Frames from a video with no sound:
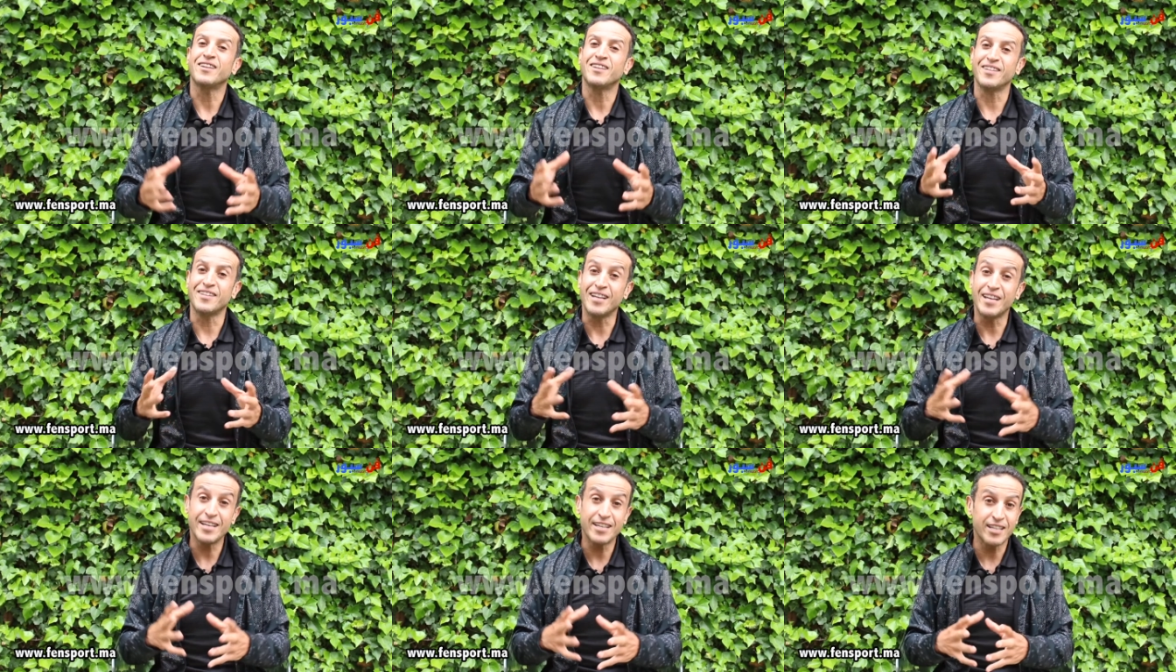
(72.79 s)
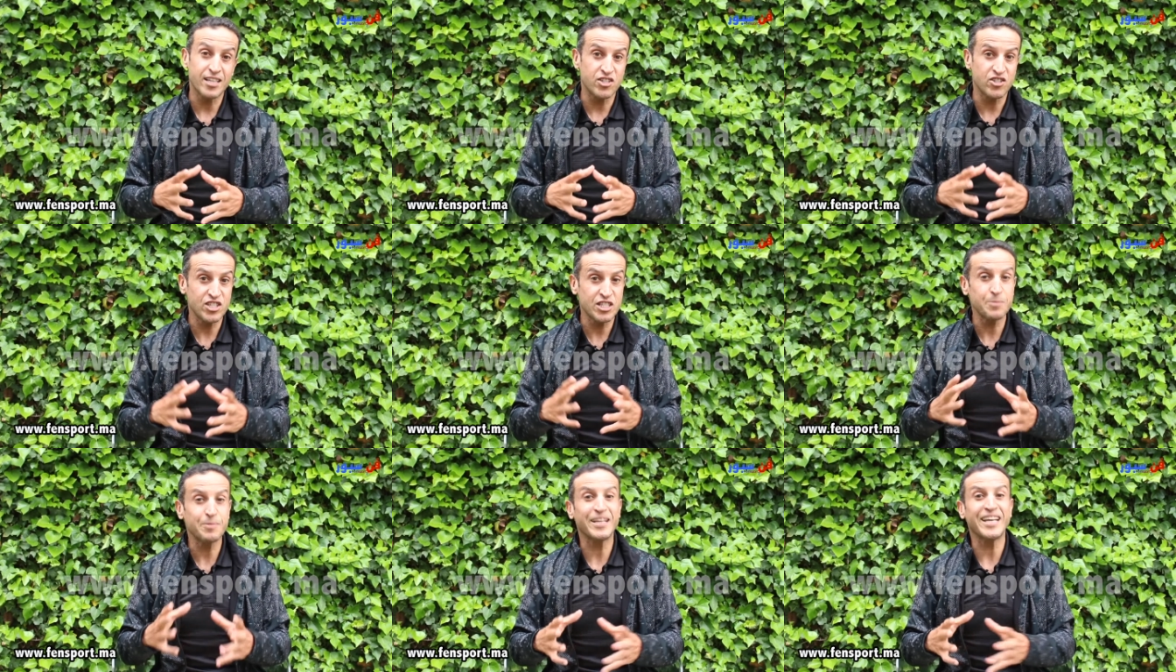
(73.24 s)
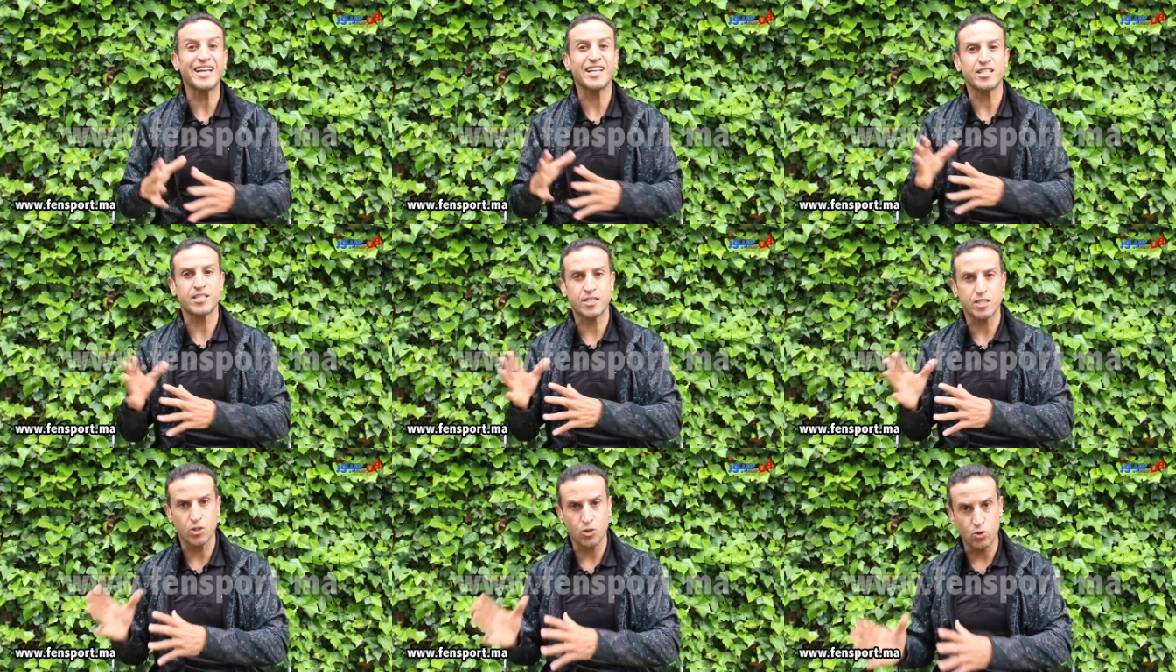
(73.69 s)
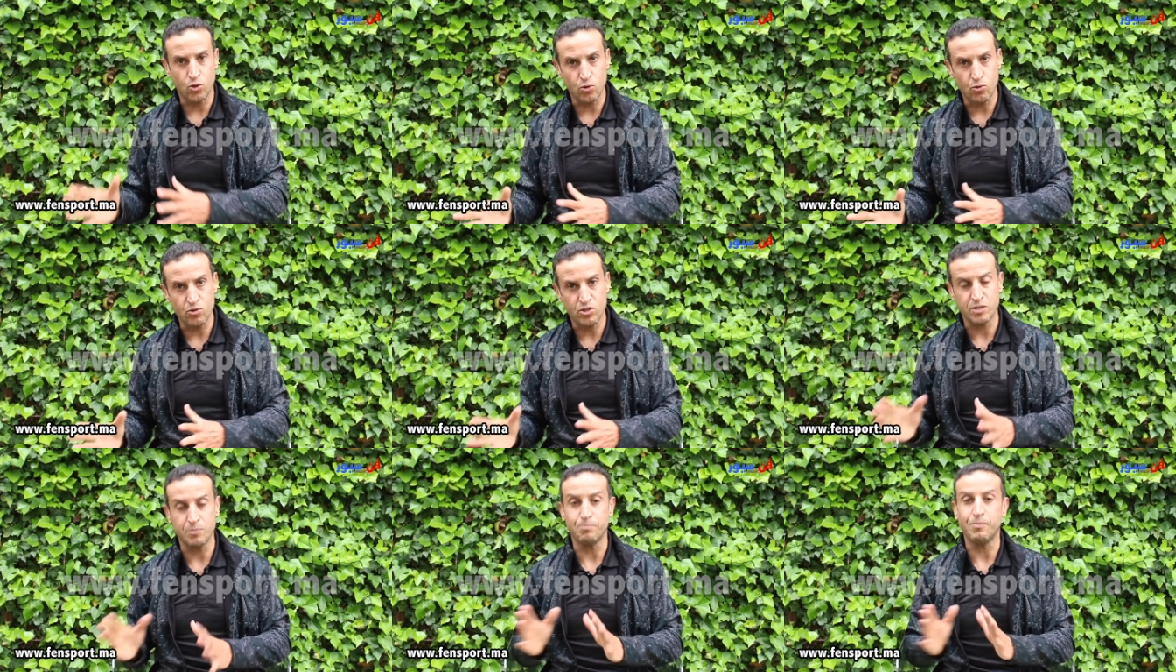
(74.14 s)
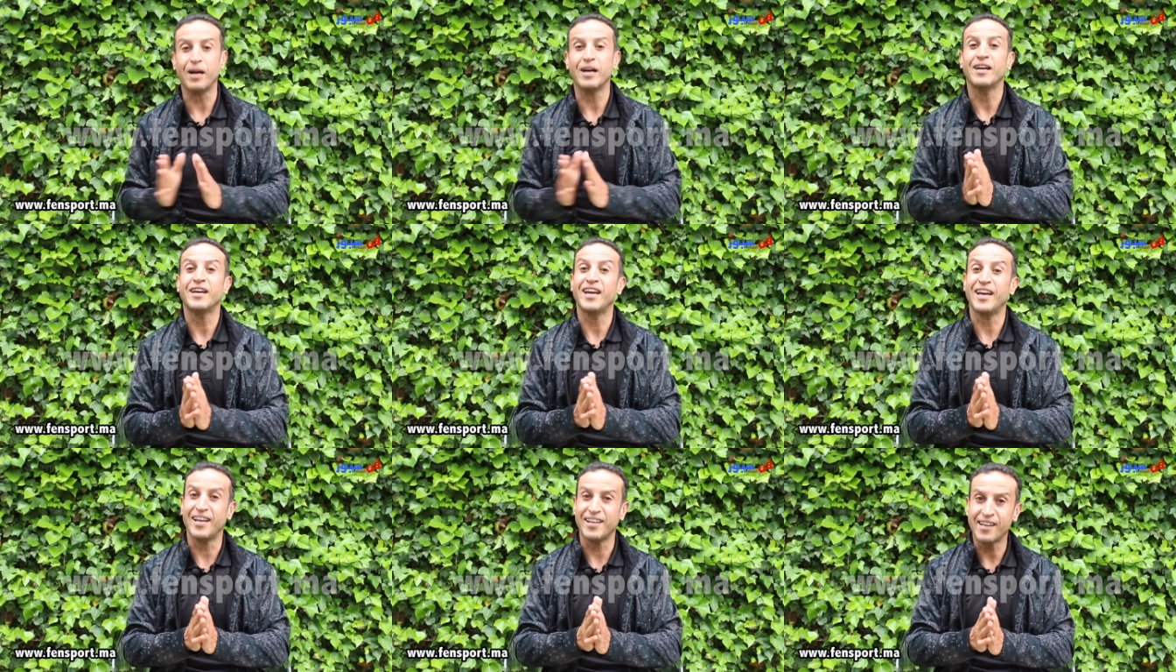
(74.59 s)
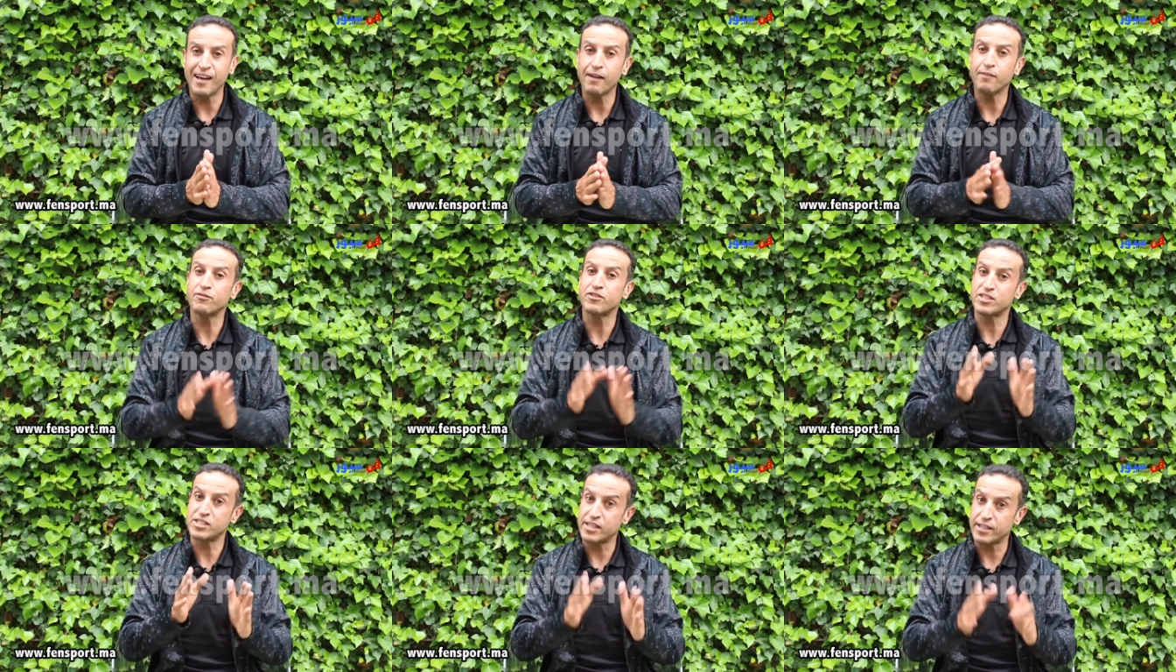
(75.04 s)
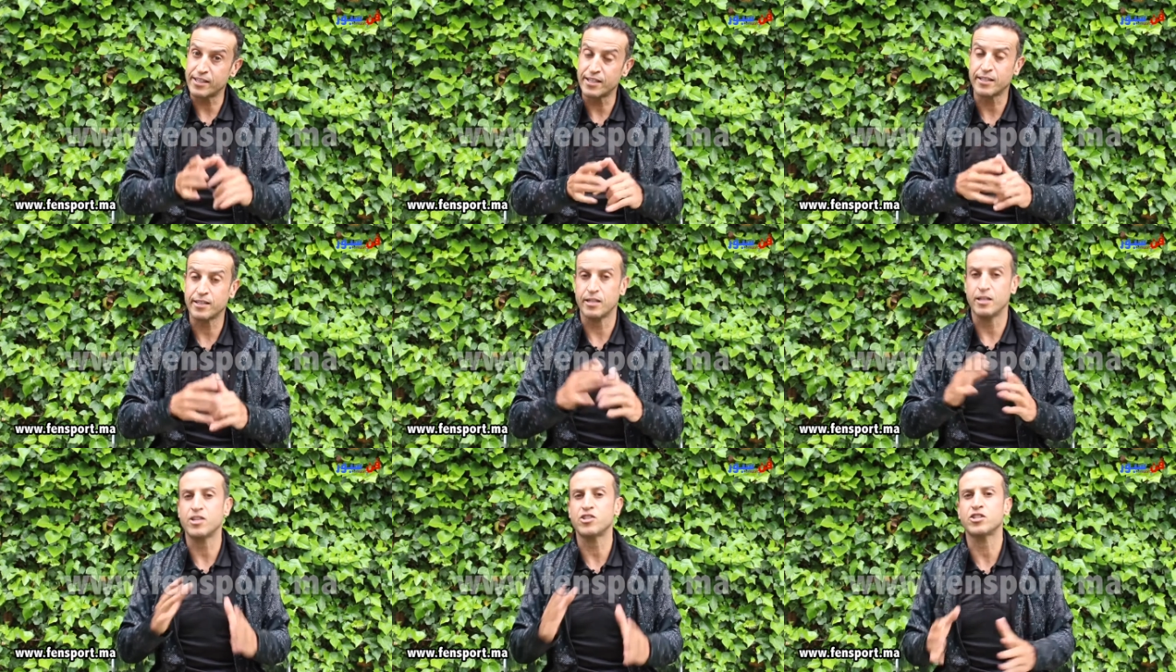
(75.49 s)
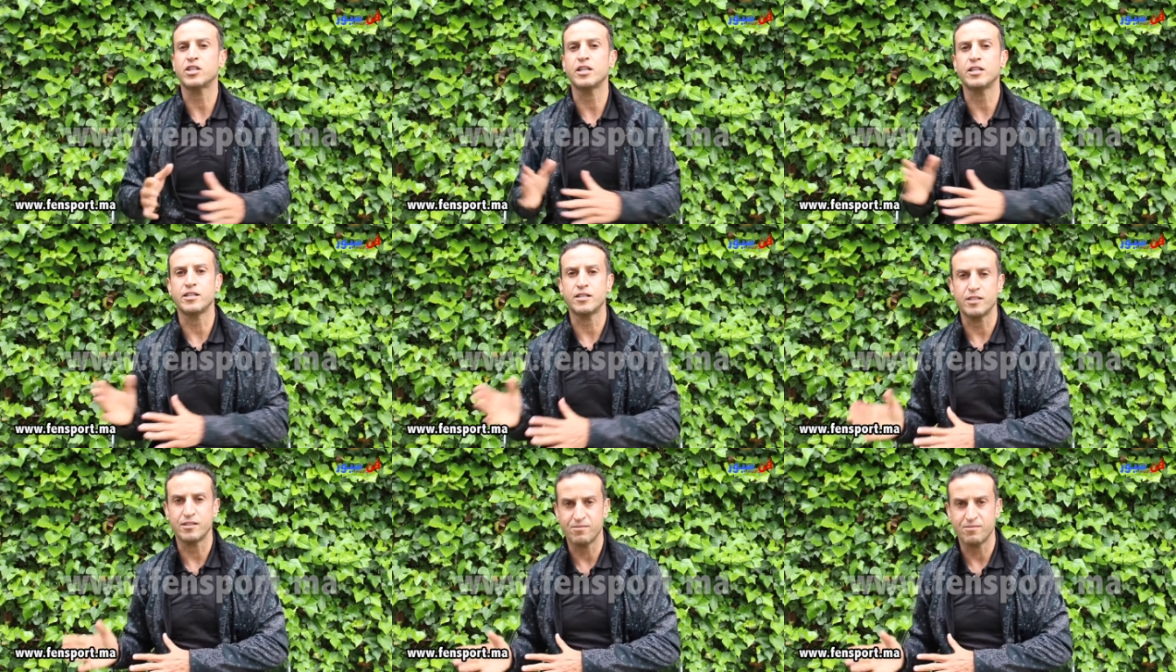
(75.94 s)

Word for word: لذلك الجسم كيخزن الدهون تما هذا فسرت لك علاش كاين